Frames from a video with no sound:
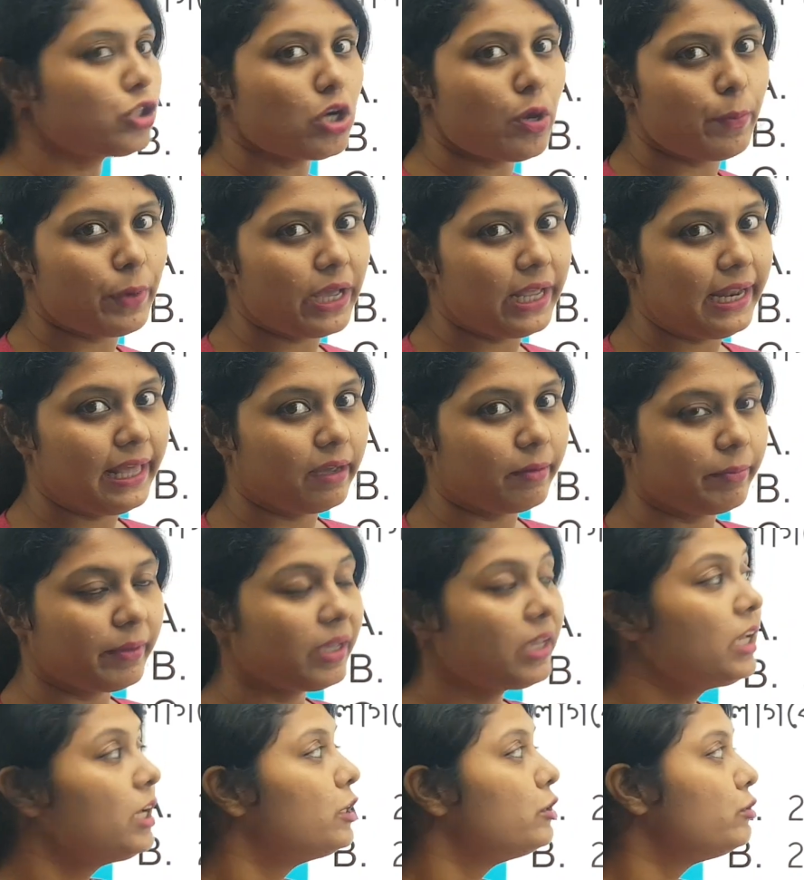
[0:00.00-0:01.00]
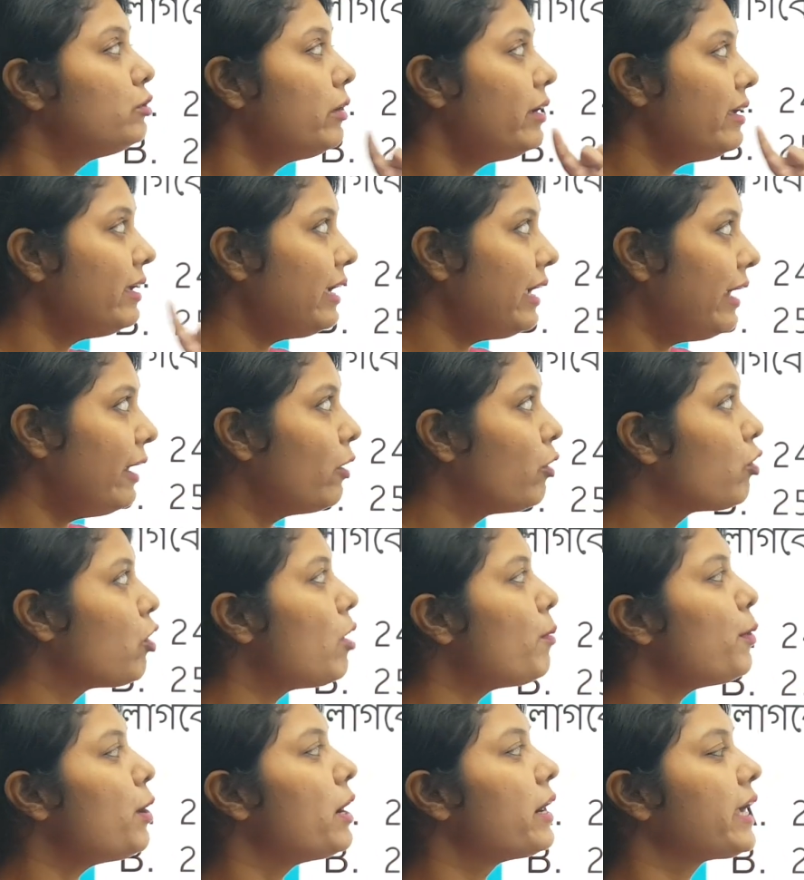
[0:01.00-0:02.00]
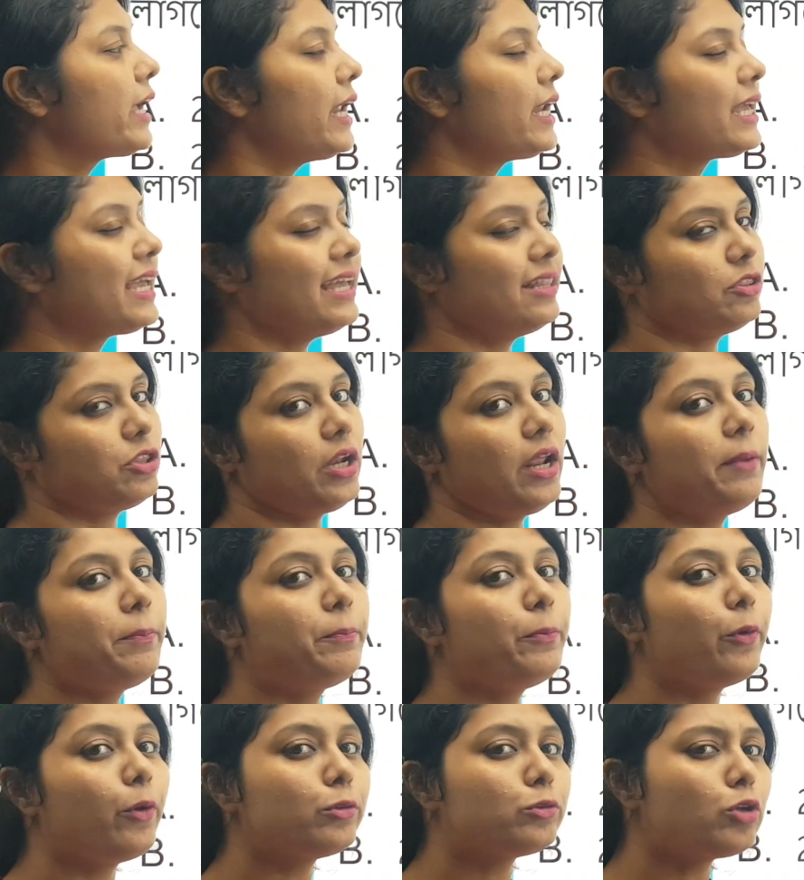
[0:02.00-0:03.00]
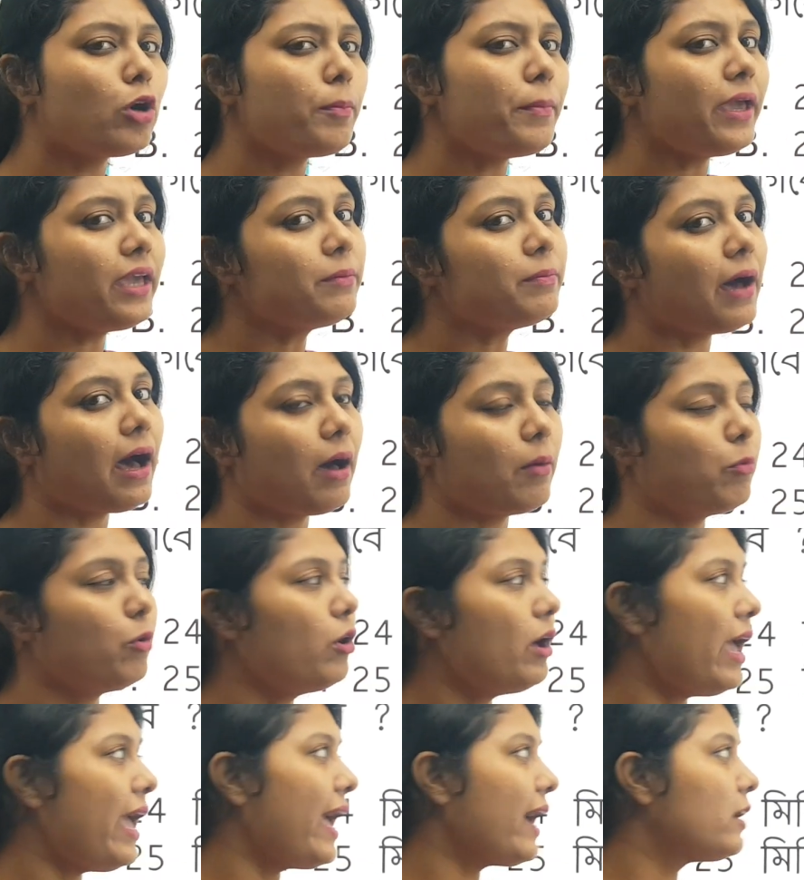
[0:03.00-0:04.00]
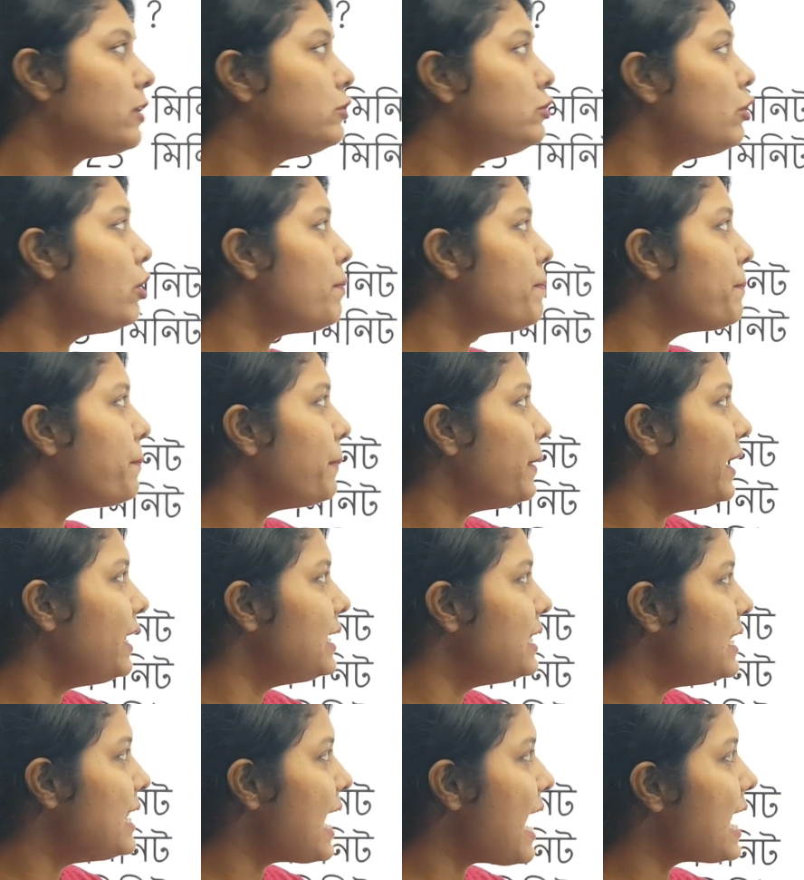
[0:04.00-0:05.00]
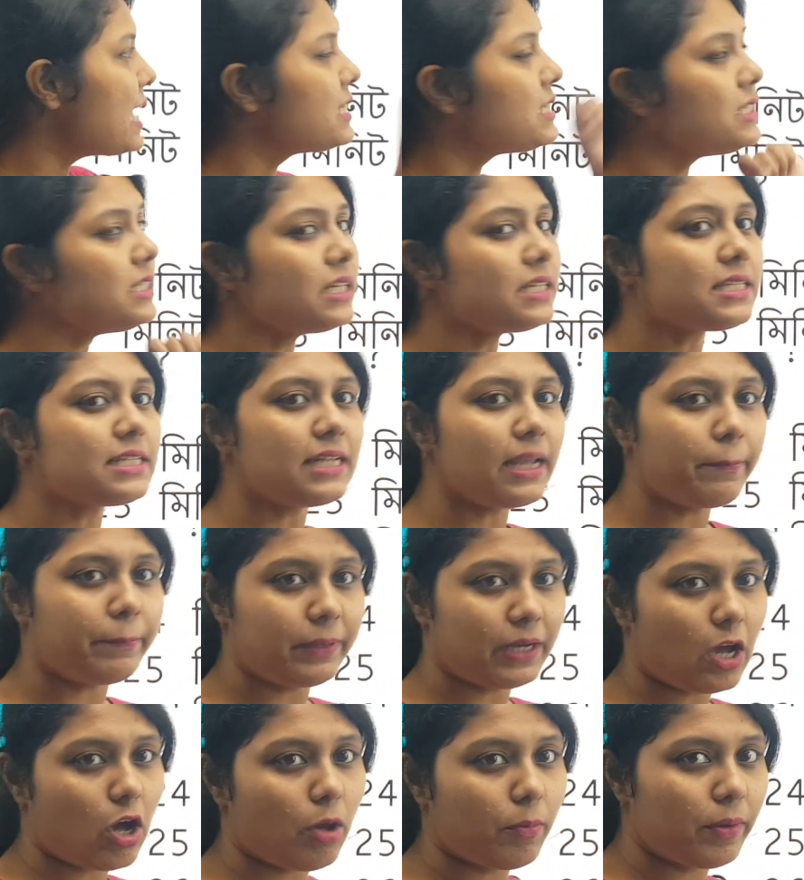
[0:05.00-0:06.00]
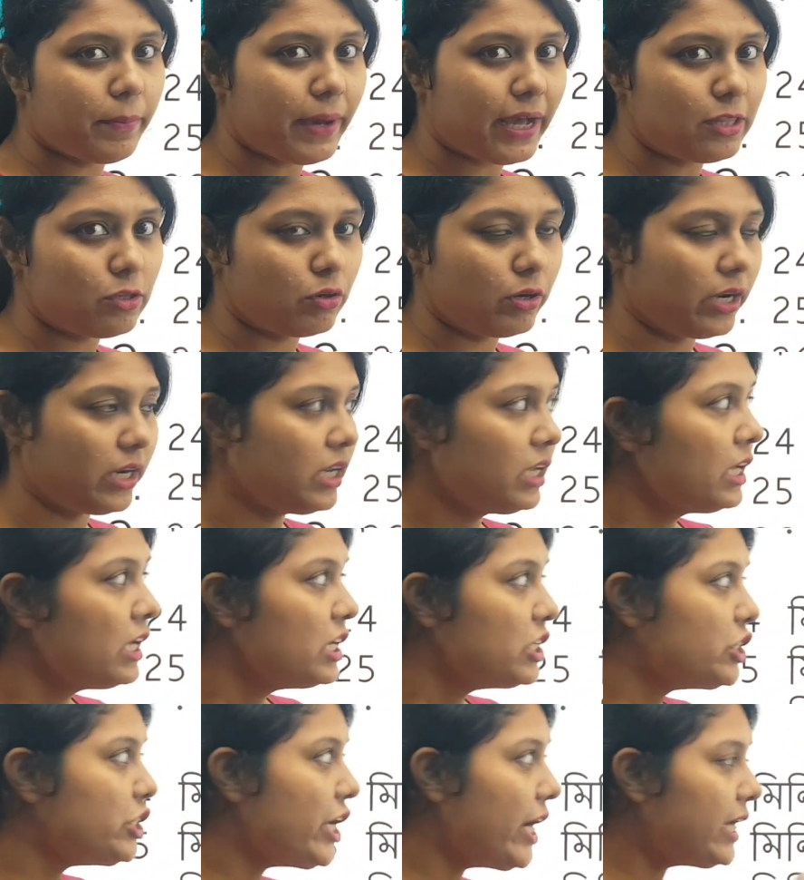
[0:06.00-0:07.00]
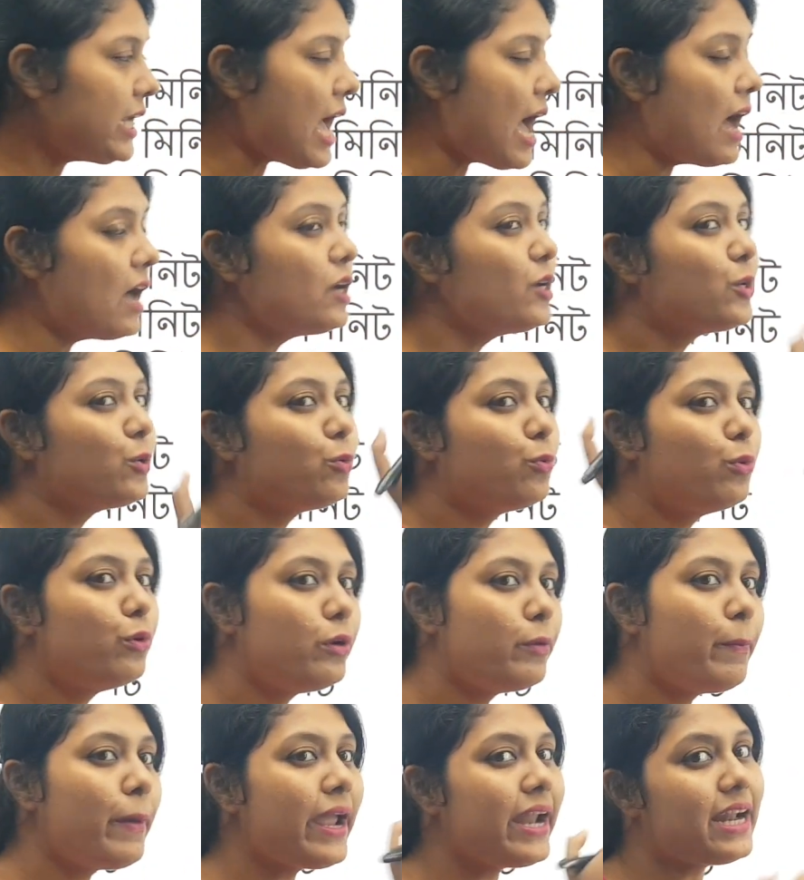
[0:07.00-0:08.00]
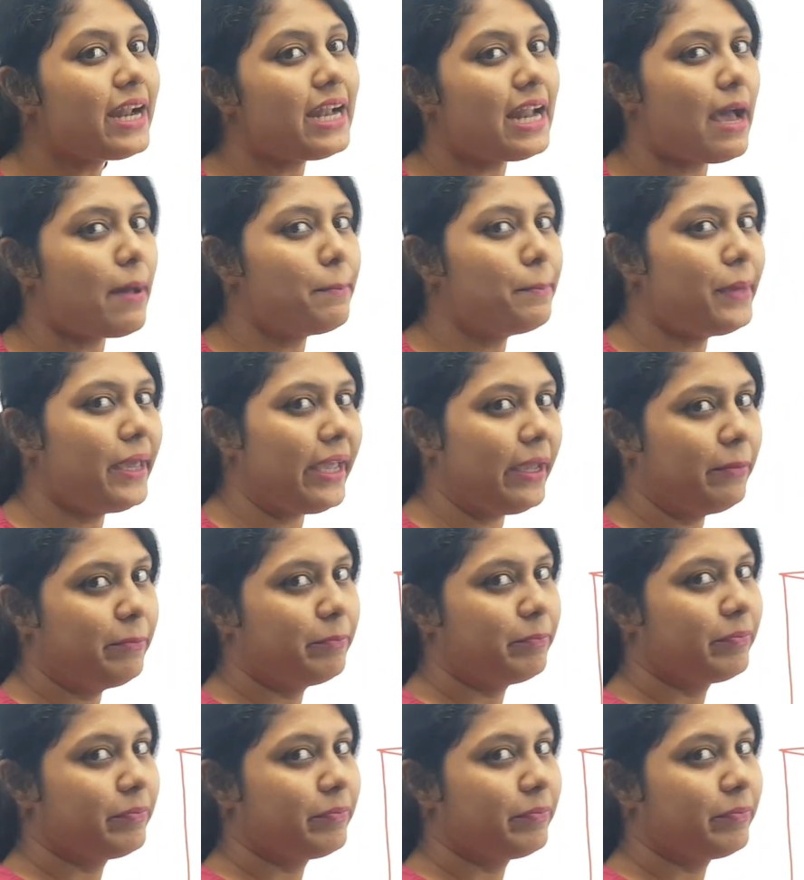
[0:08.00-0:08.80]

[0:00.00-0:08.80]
সময় লাগবে এরকম অঙ্কের ক্ষেত্রে প্রথমেই ভাবো একদম এই লাস্ট যে স্টেপটা হবে বাদরের সেটা উঠবে না নামবে